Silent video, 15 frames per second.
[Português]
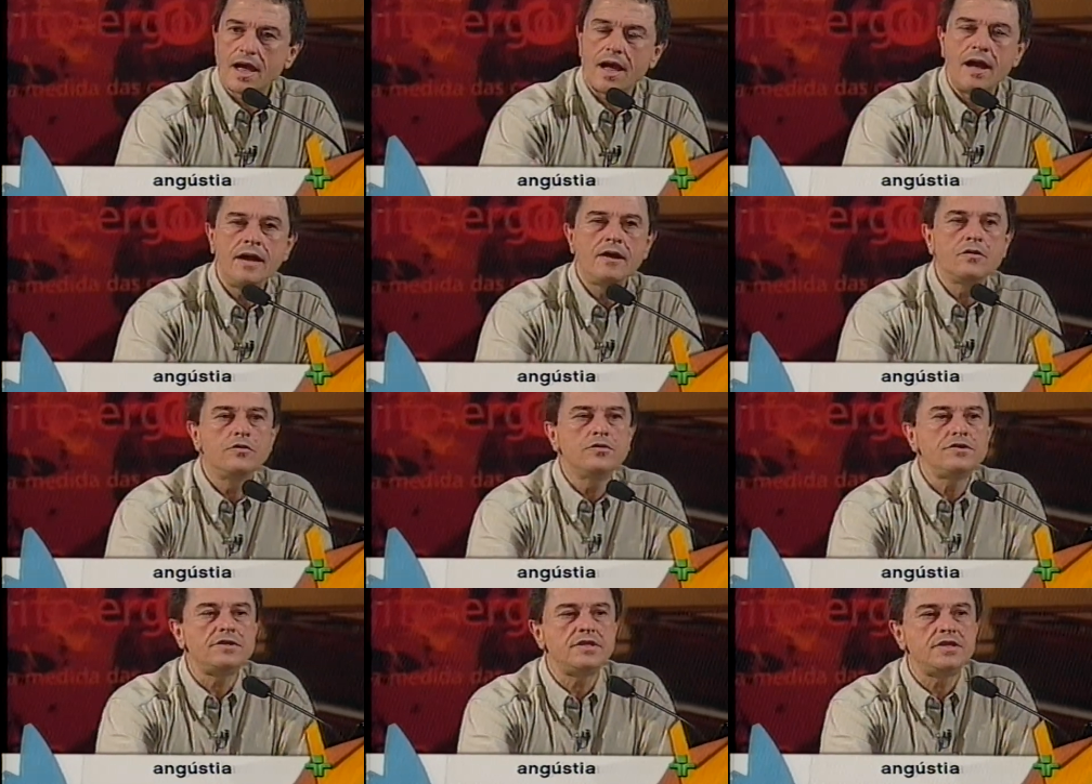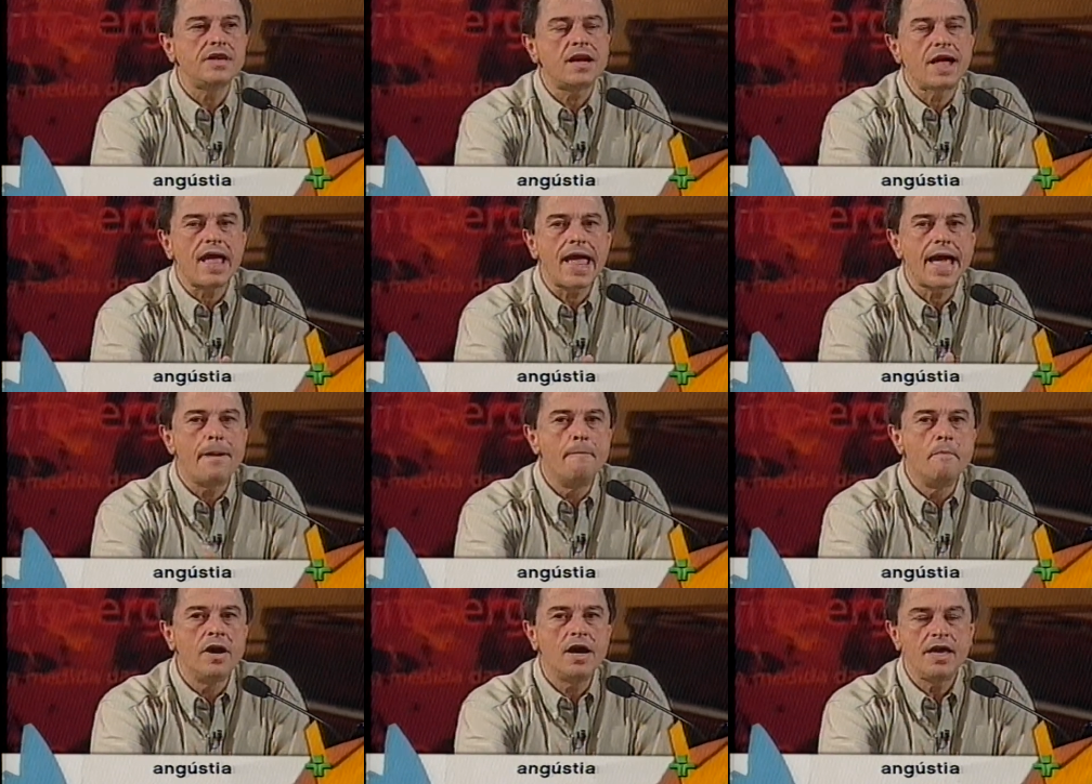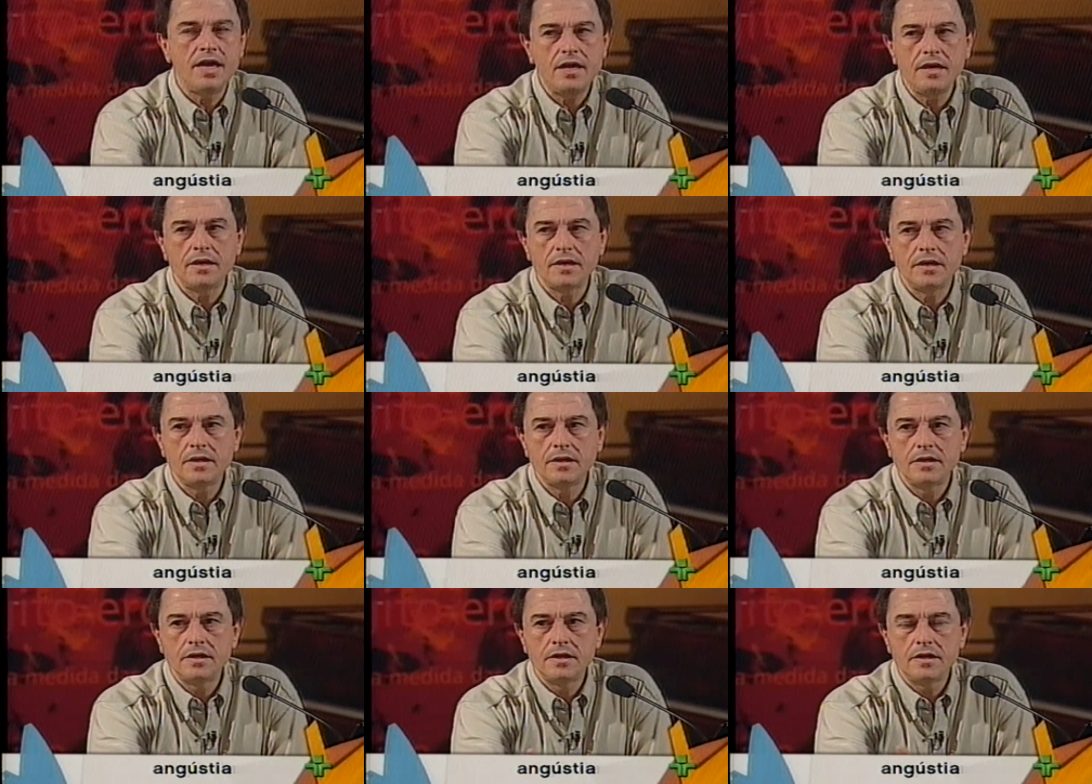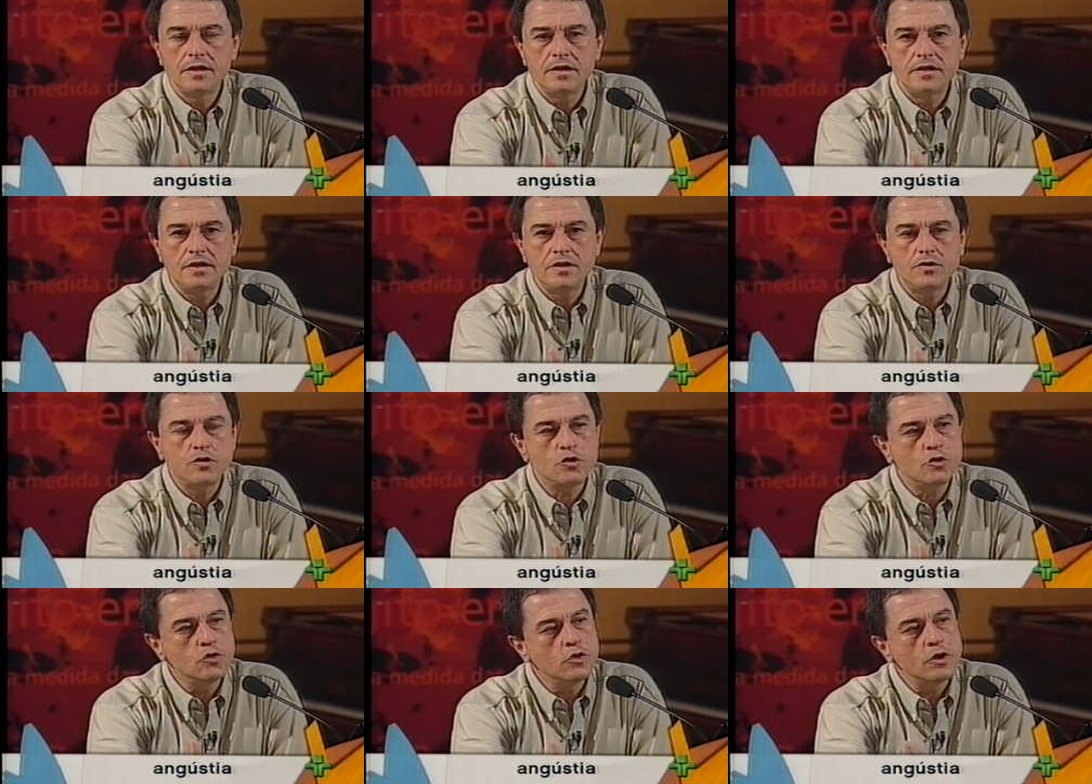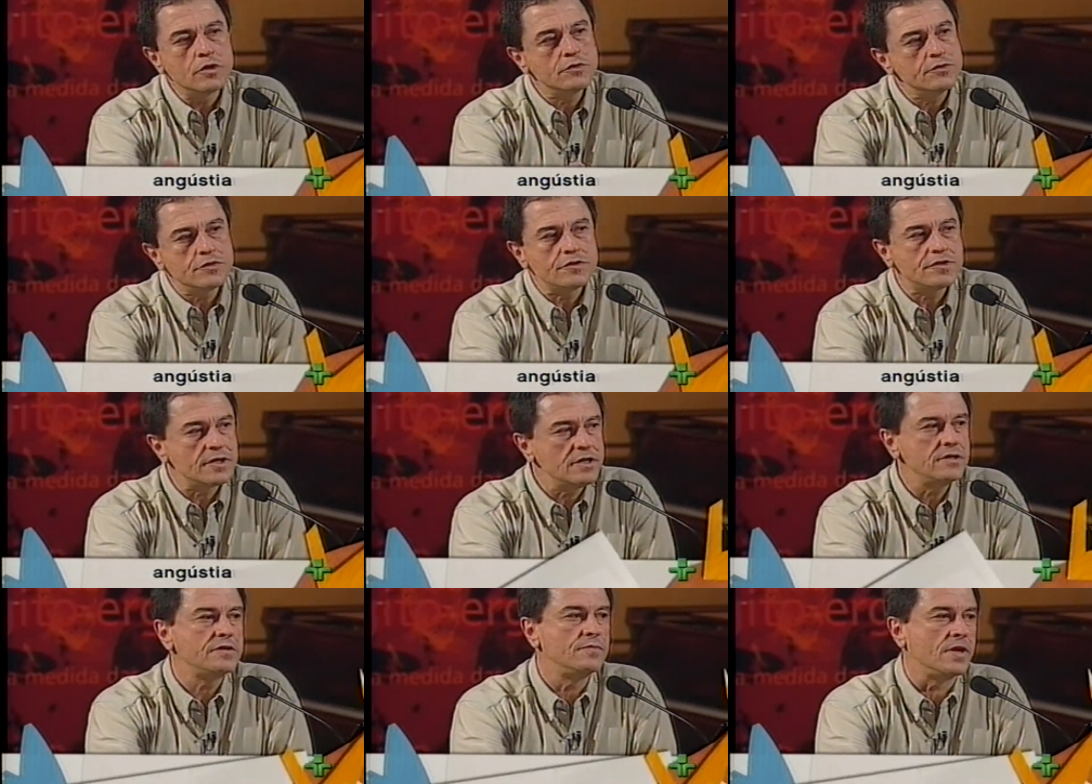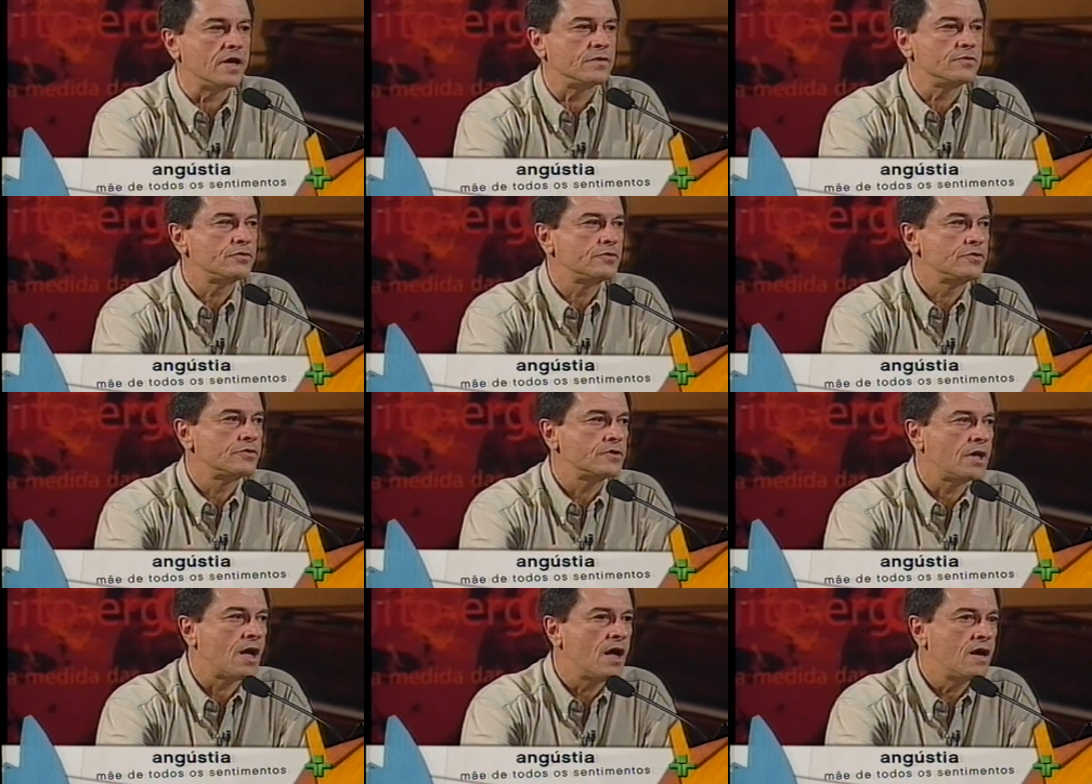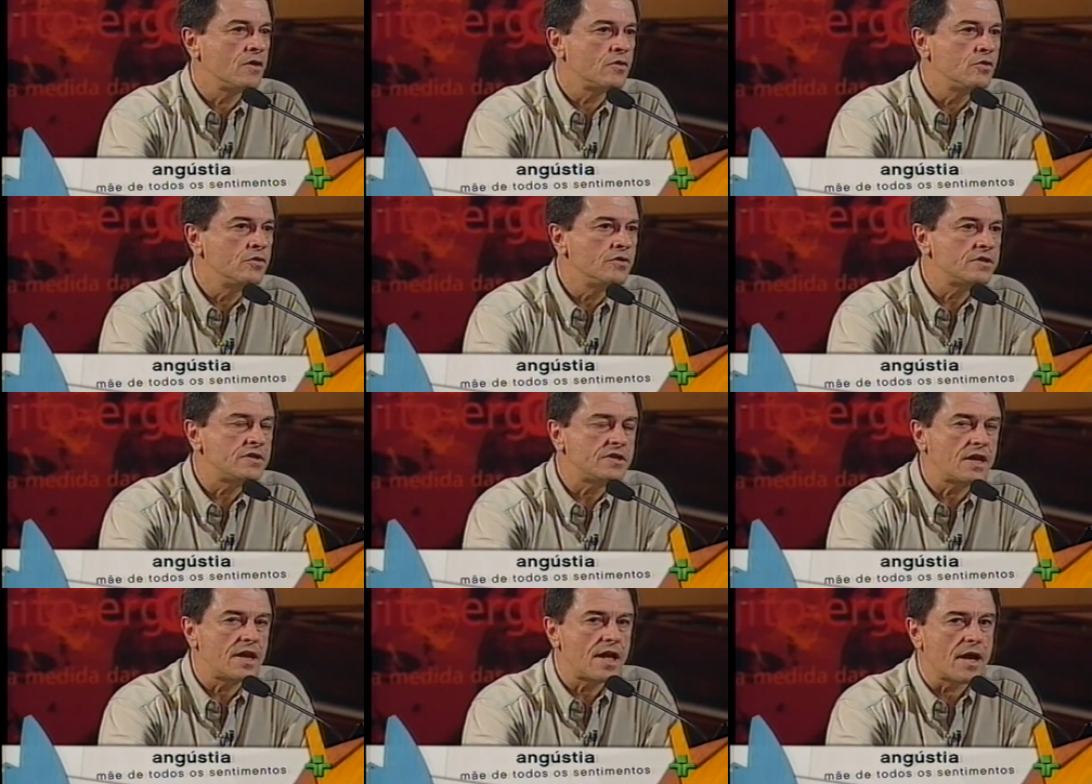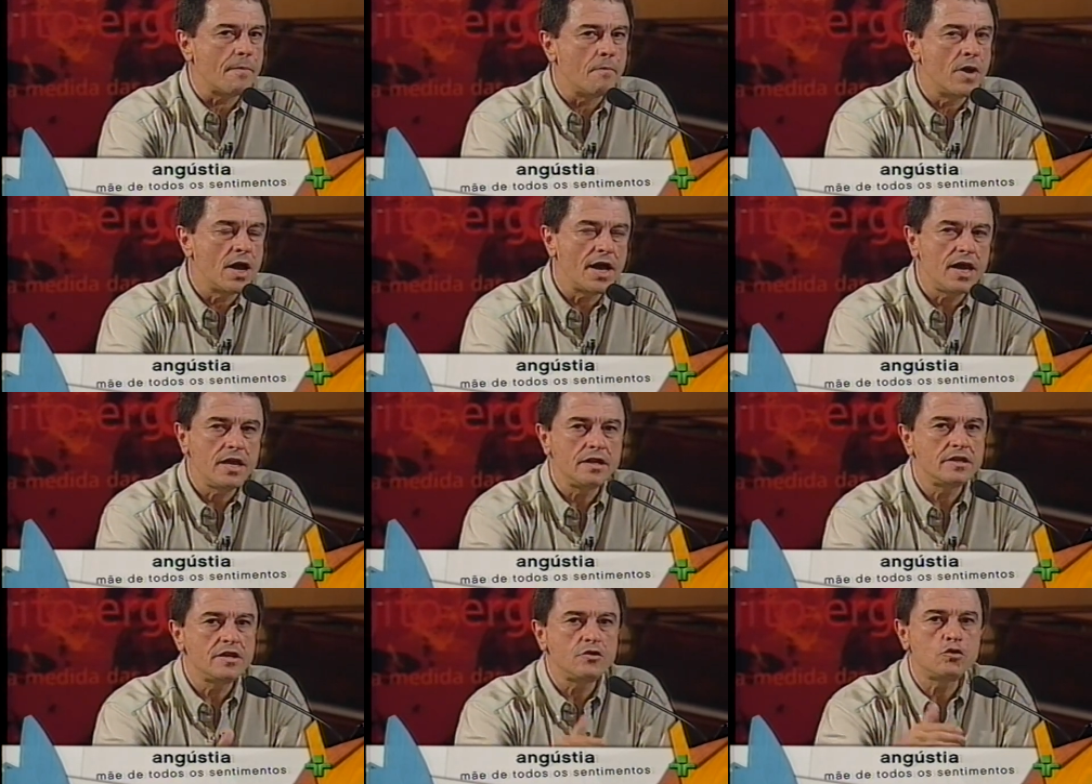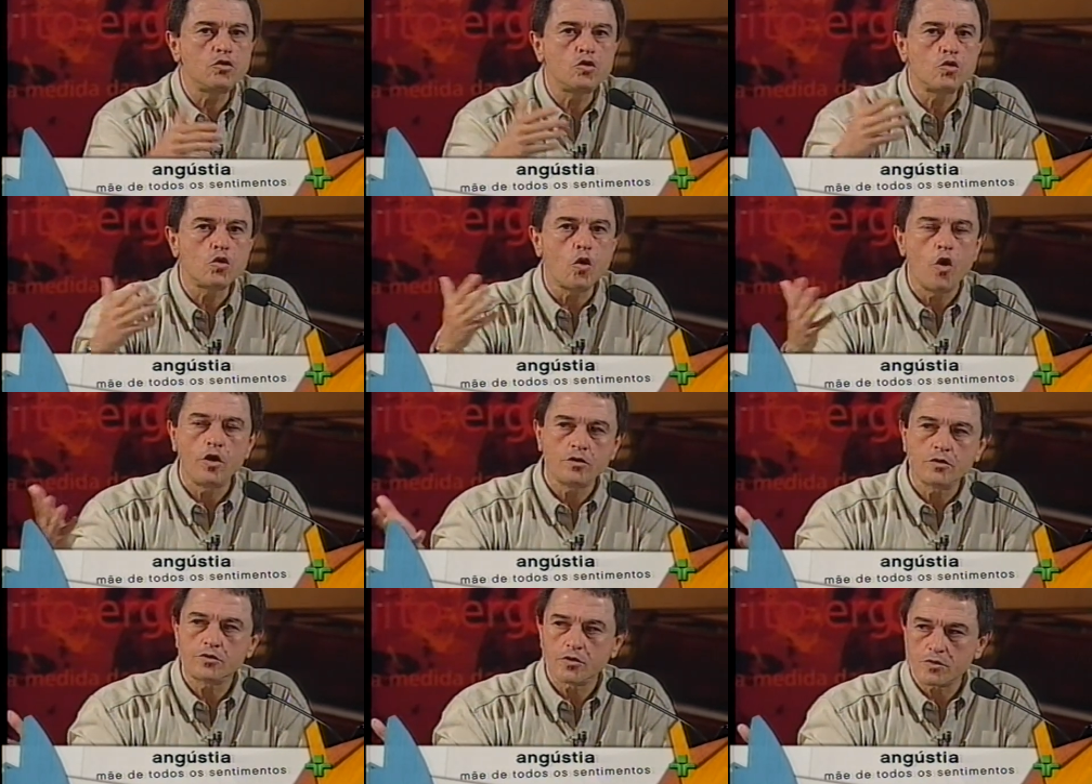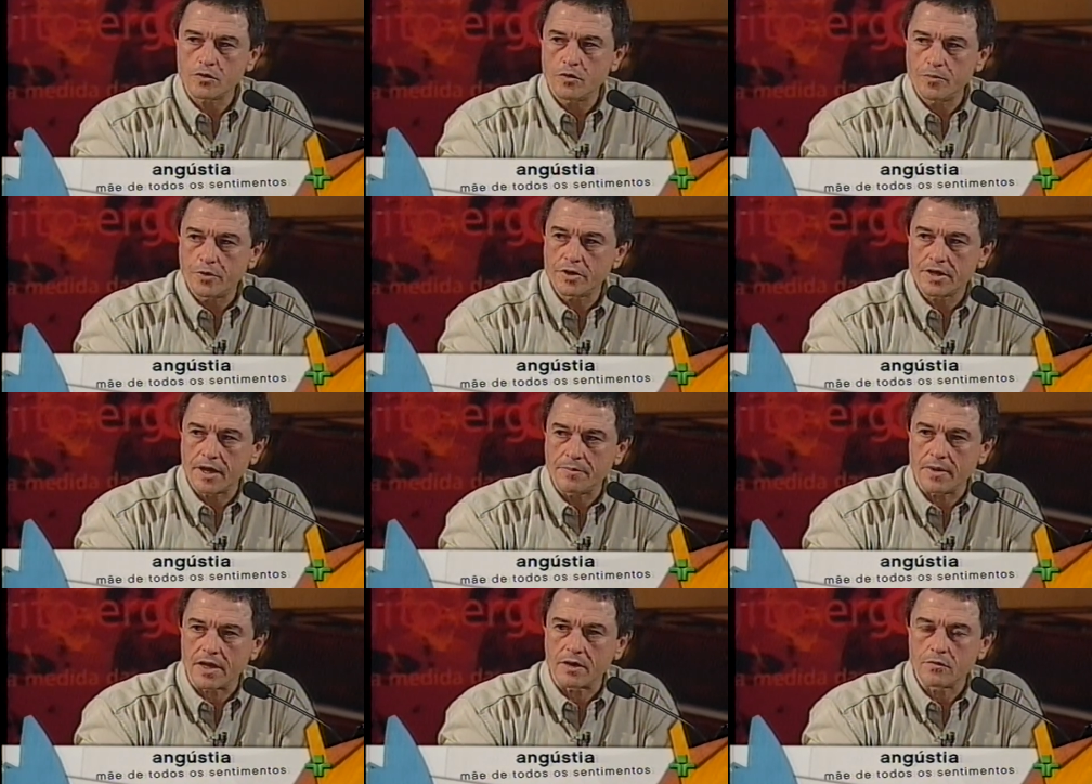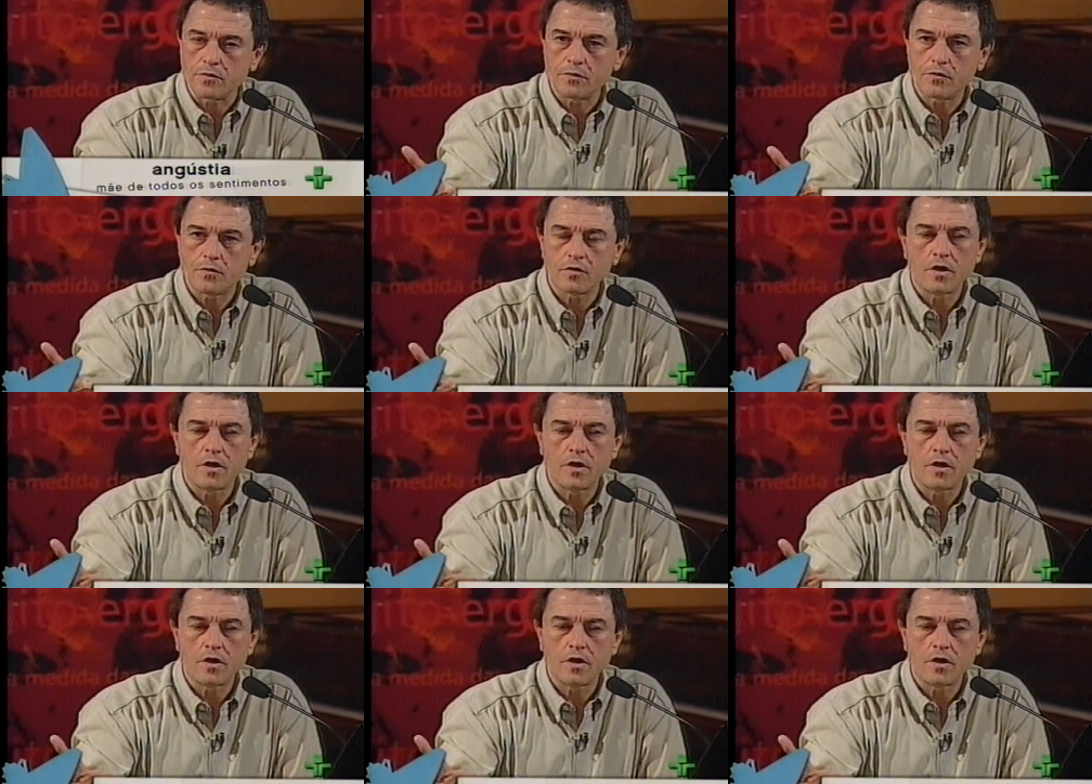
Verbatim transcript: A angústia é a mãe de todos os sentimentos. A angústia é a mãe de todos os comportamentos.